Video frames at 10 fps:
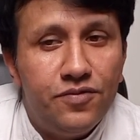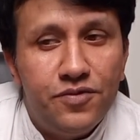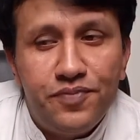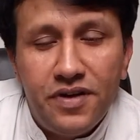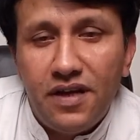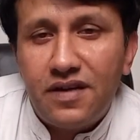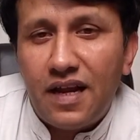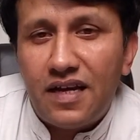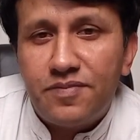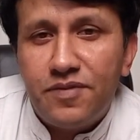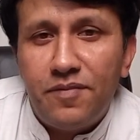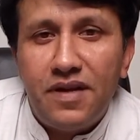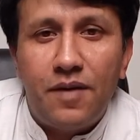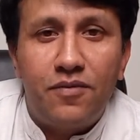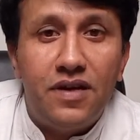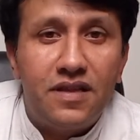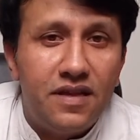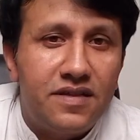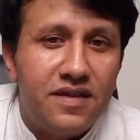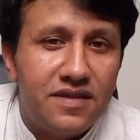फ्री क्लास में हमने आपको इतने
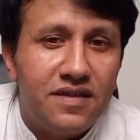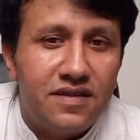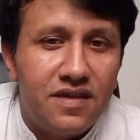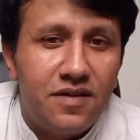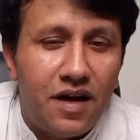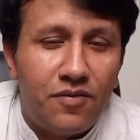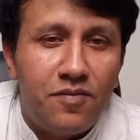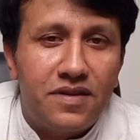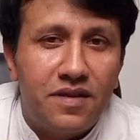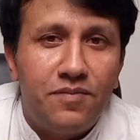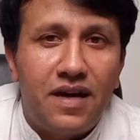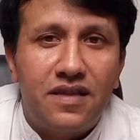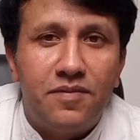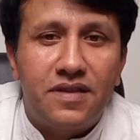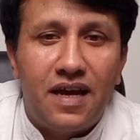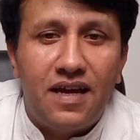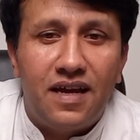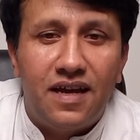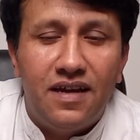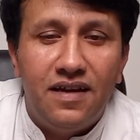अच्छे से, से आपको बत, बातें बताए
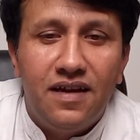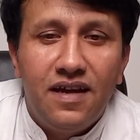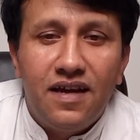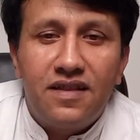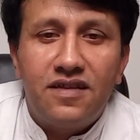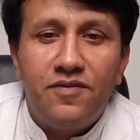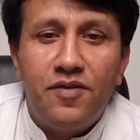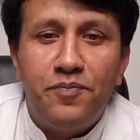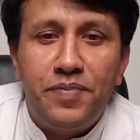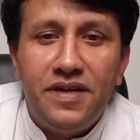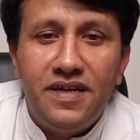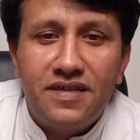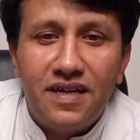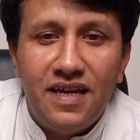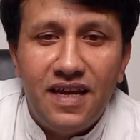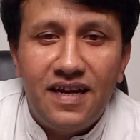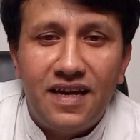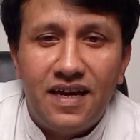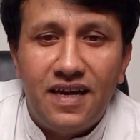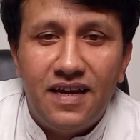हैं तो जब हम फीस
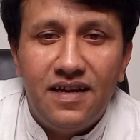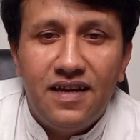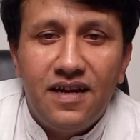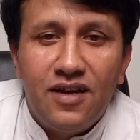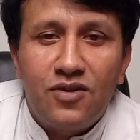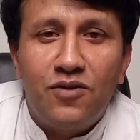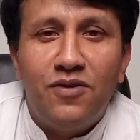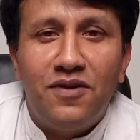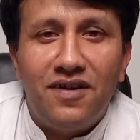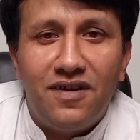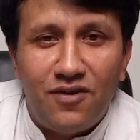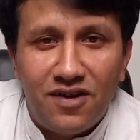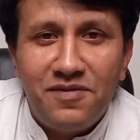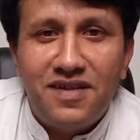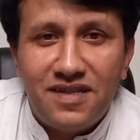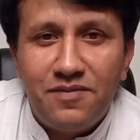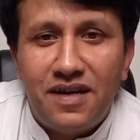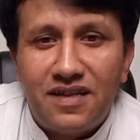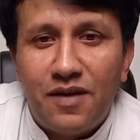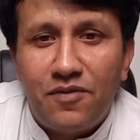लेंगे तो और भी अच्छी
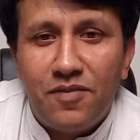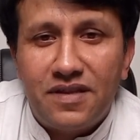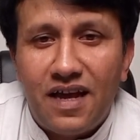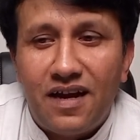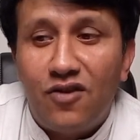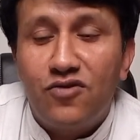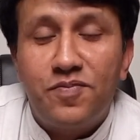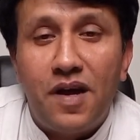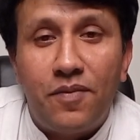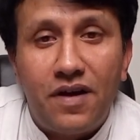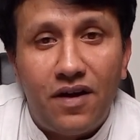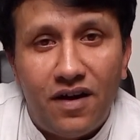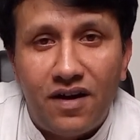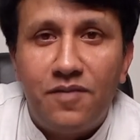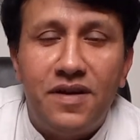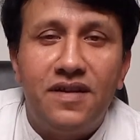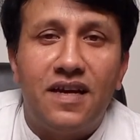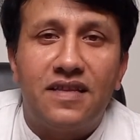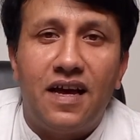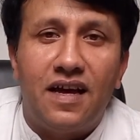बातें आपको बताएंगे और उस पर आपका हक बन
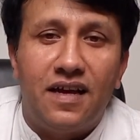जाता है